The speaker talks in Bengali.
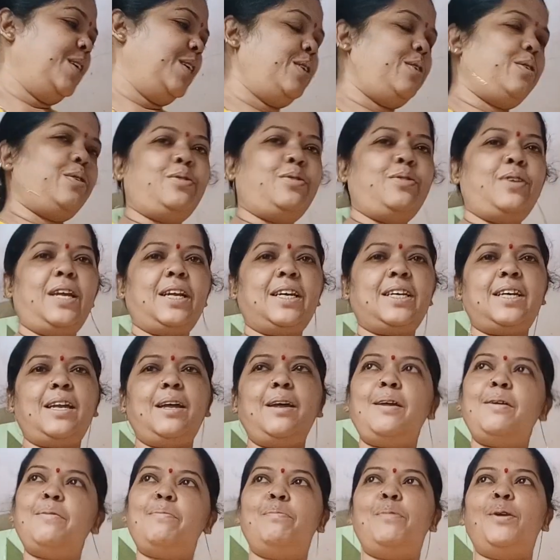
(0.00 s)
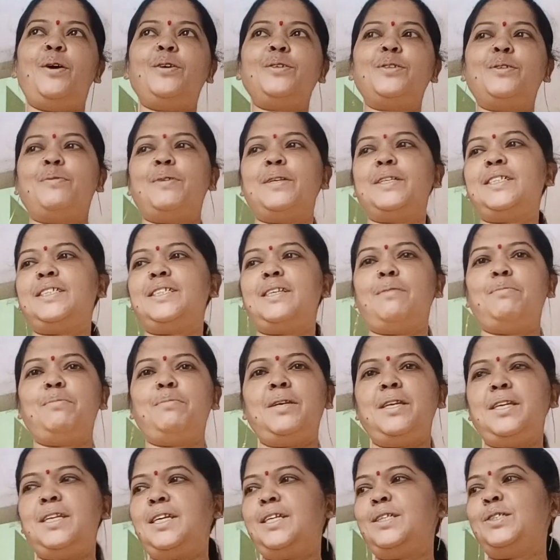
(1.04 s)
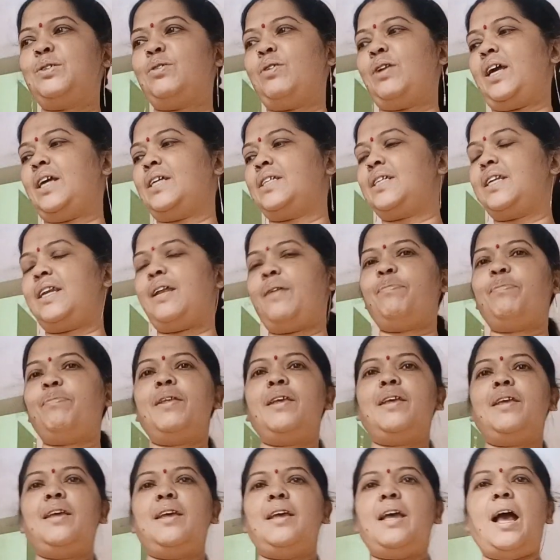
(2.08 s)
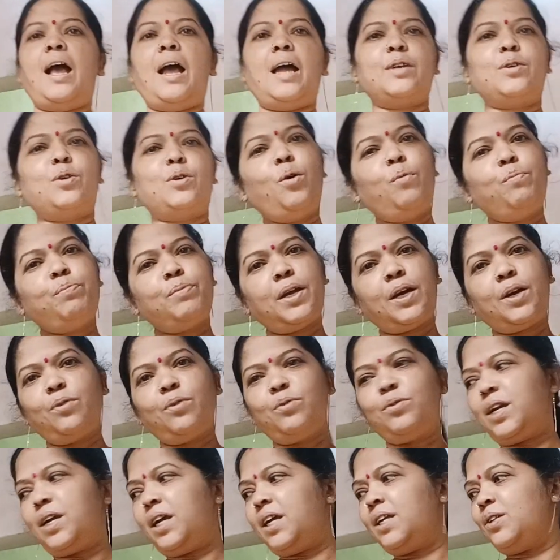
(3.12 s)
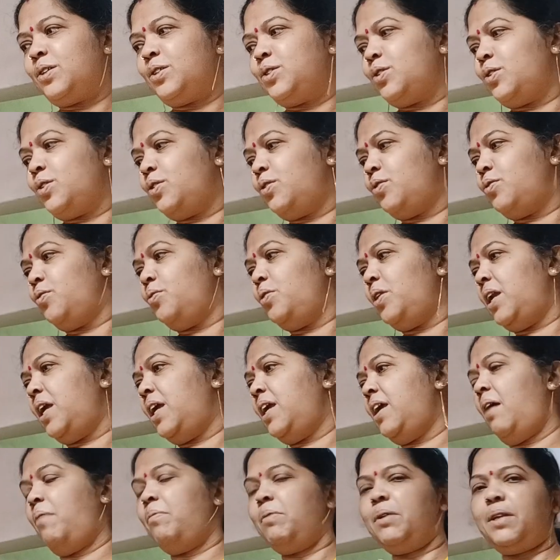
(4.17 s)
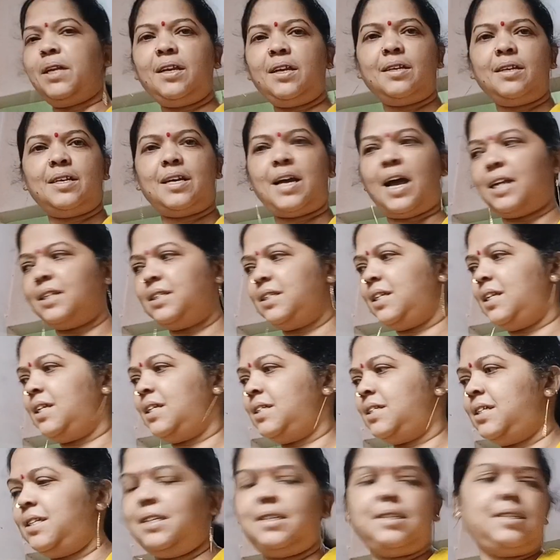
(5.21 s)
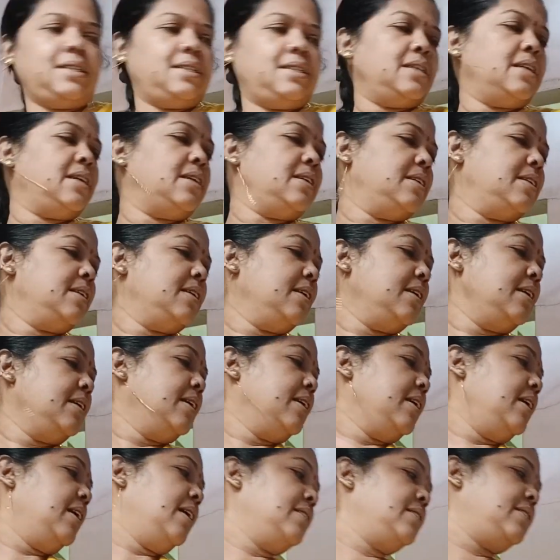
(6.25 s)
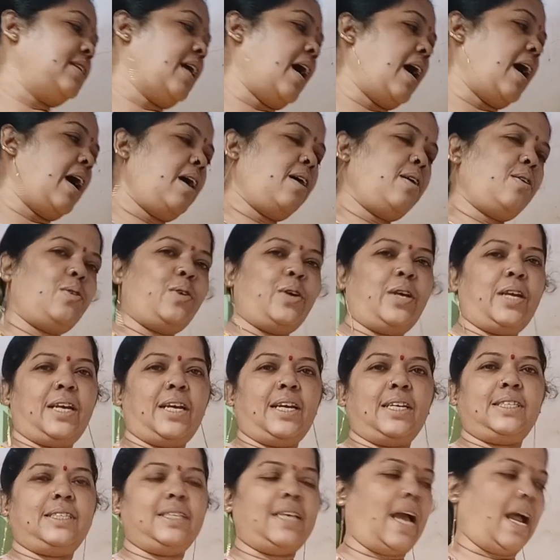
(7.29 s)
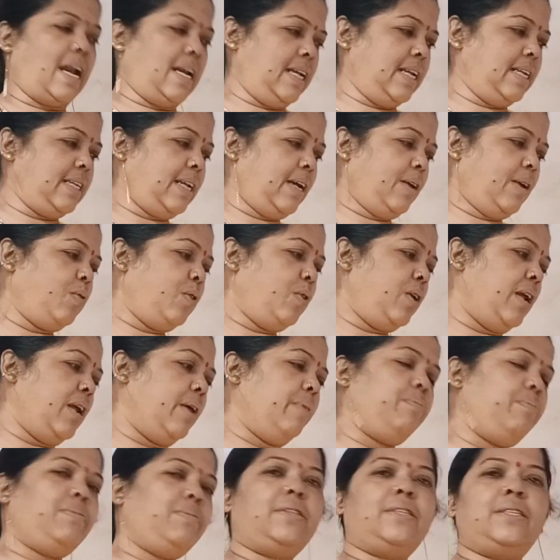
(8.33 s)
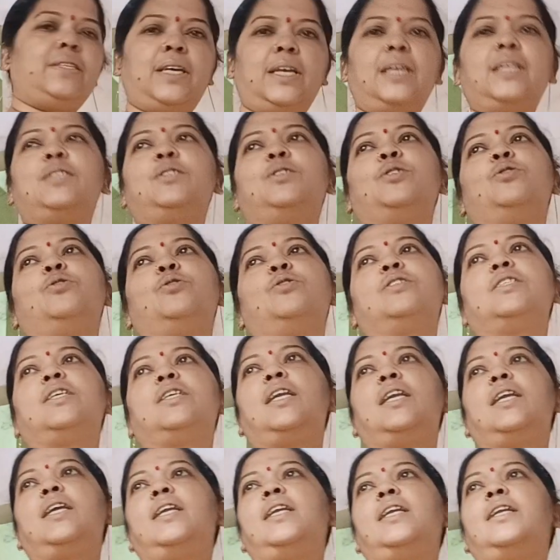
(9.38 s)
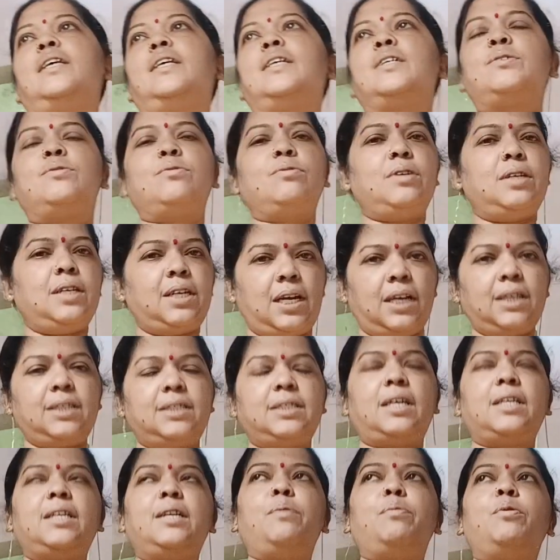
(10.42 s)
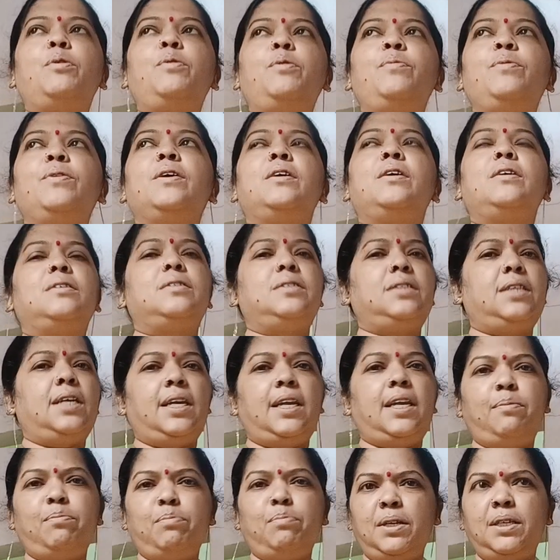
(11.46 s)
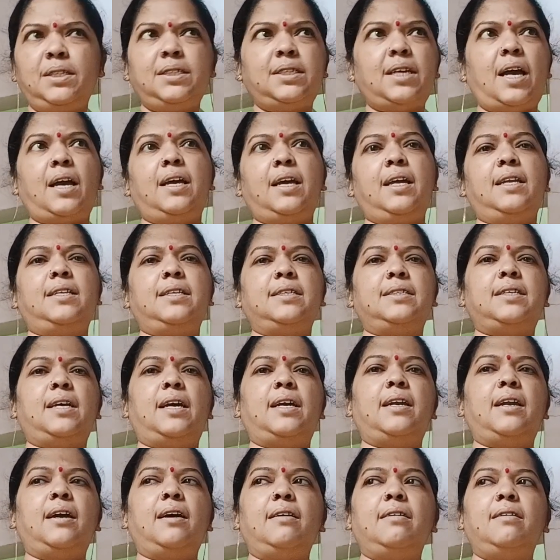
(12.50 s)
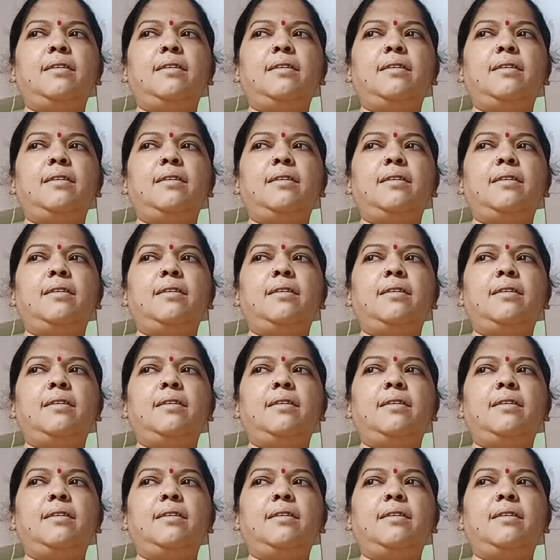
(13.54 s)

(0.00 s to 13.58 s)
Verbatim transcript: নতুন একটা ব্লগ তোমাদের সামনে নিয়ে চলে আসলাম আর ঘুম থেকে উঠেই তো চোখ খুললেই আমাদের কাজের আর শেষ নেই চা হয়ে গেছে আর এটা করলাম ছেলের জন্য ছেলের একটু লিকার চা দেবো ছেলে এমনি চা খেতে চায় না